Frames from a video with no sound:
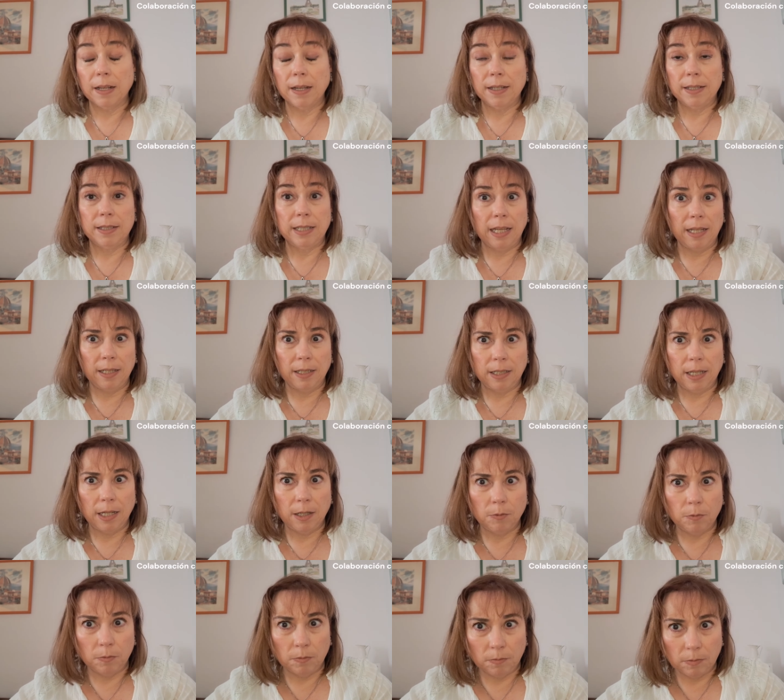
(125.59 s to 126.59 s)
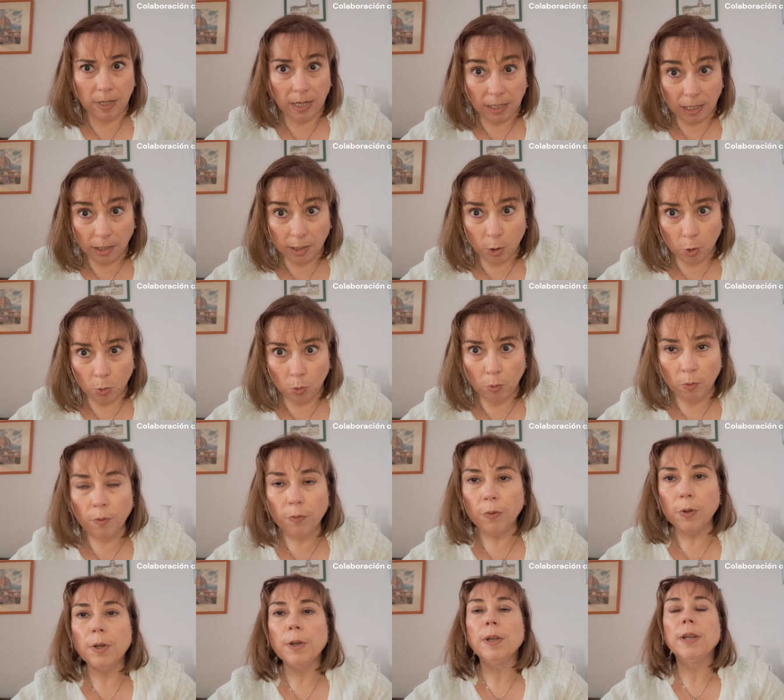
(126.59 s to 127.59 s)
este, tiene un canal de
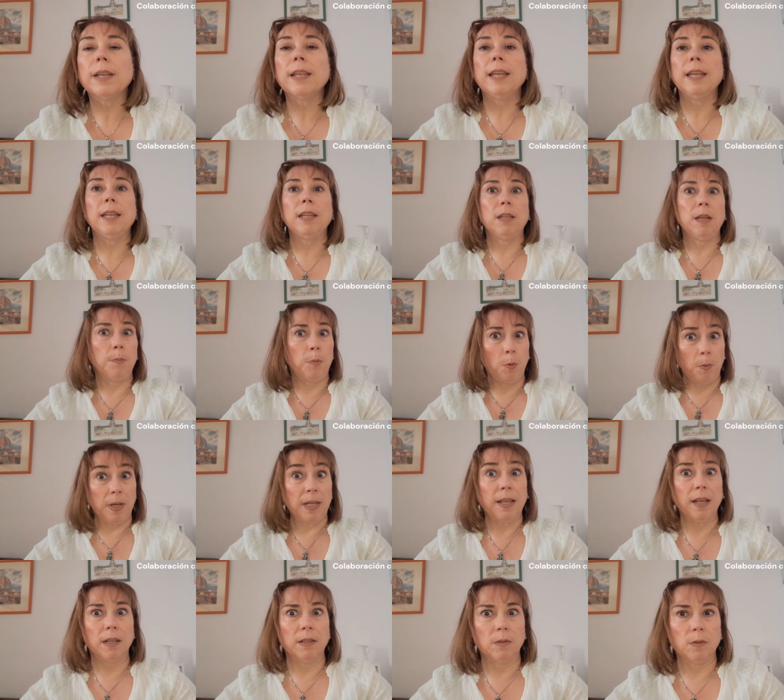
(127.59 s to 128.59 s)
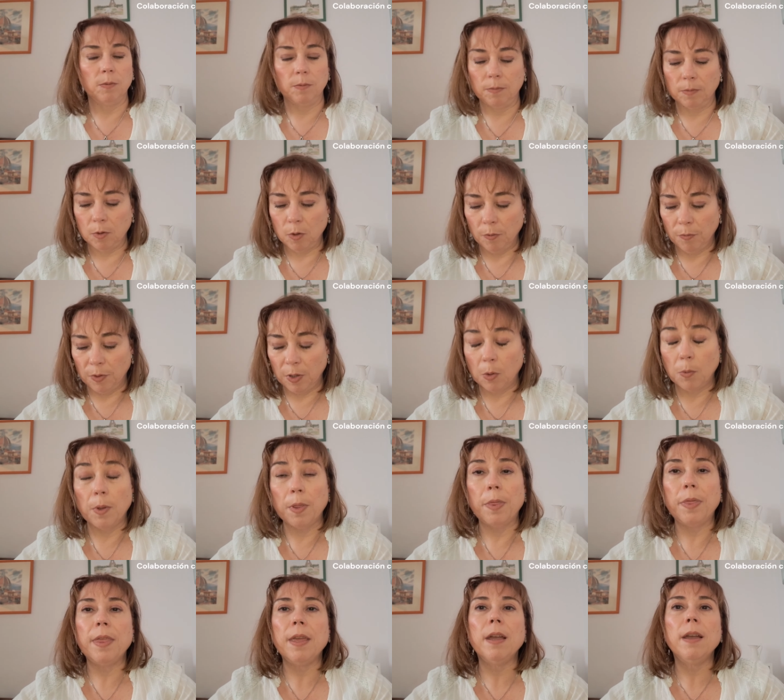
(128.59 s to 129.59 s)
YouTube que se publican con
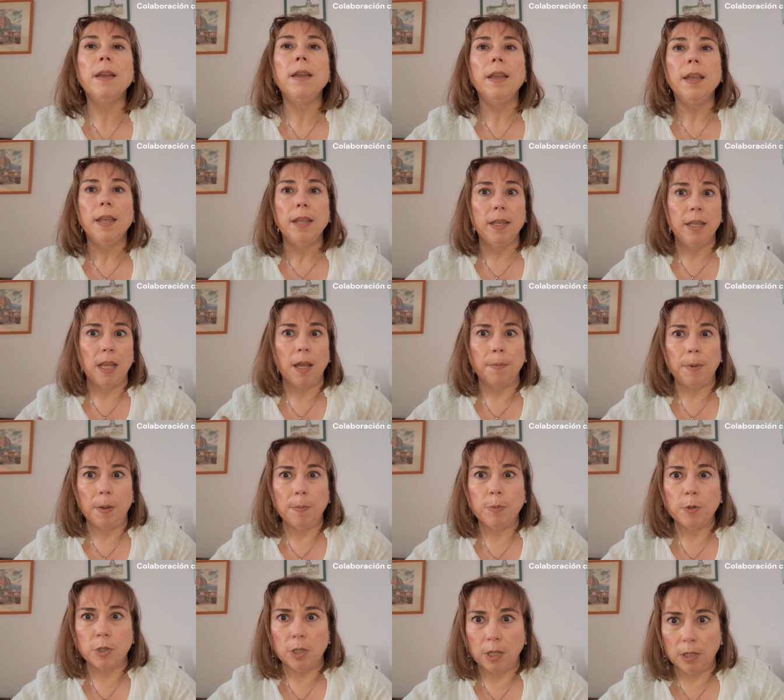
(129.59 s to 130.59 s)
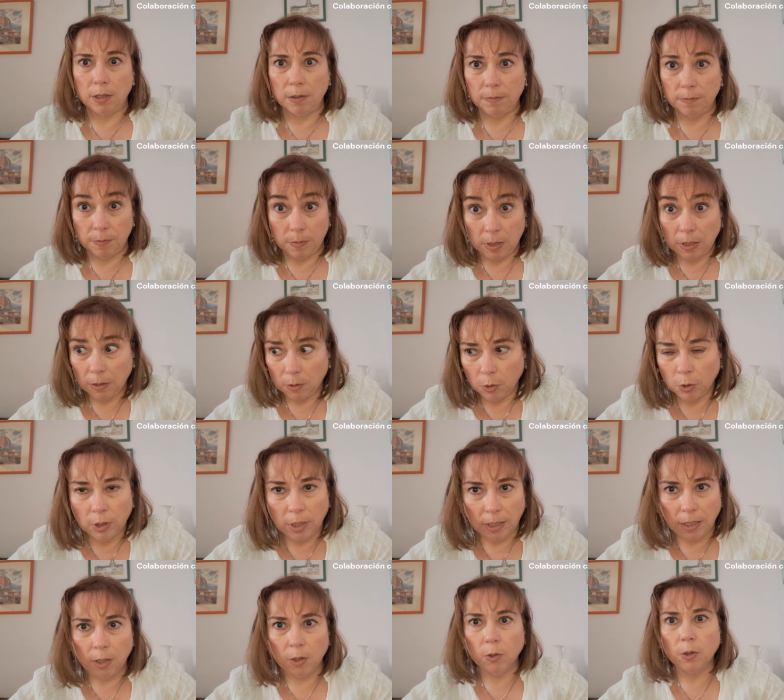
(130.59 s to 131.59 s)
frecuencia y hablan pues del,
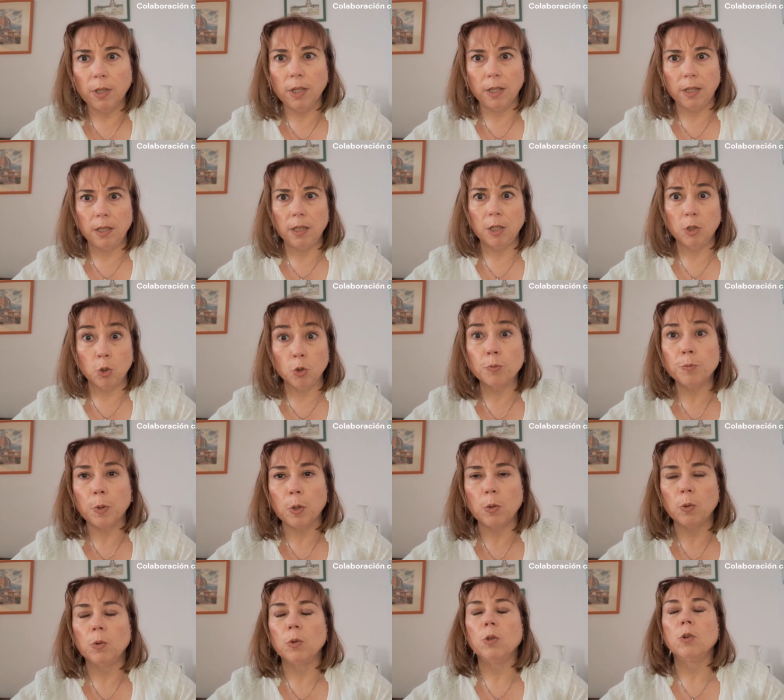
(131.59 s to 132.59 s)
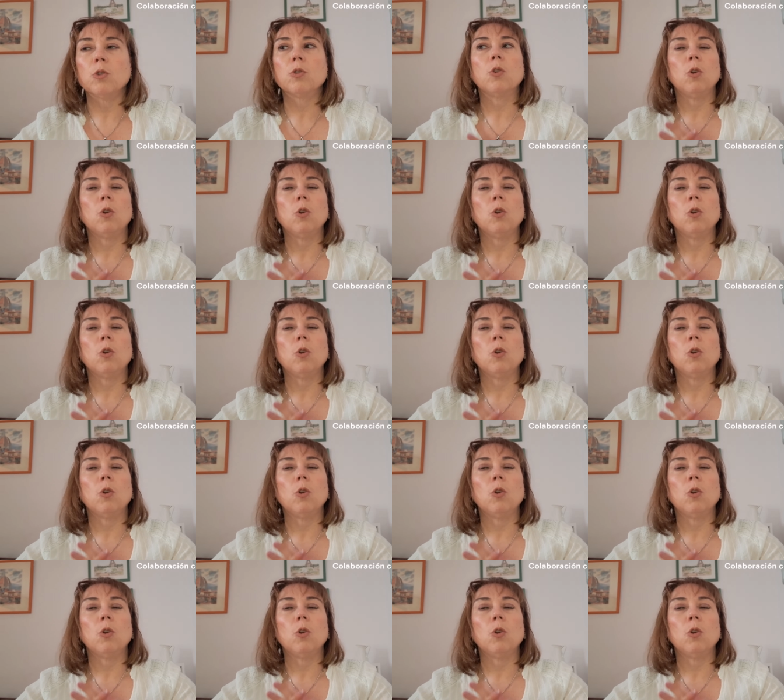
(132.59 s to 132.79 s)
contenido de, sus productos.